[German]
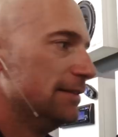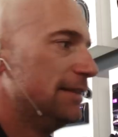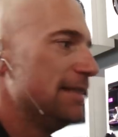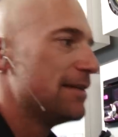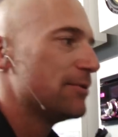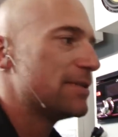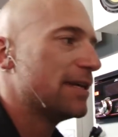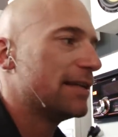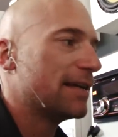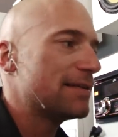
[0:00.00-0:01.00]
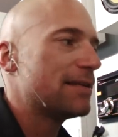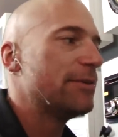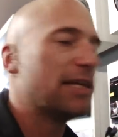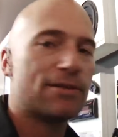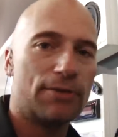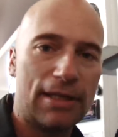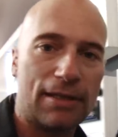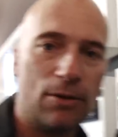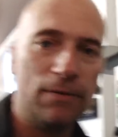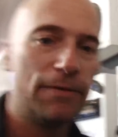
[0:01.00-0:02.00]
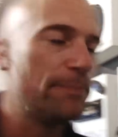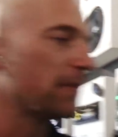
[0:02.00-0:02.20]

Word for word: Diese lustige Taste mit der Sonne drauf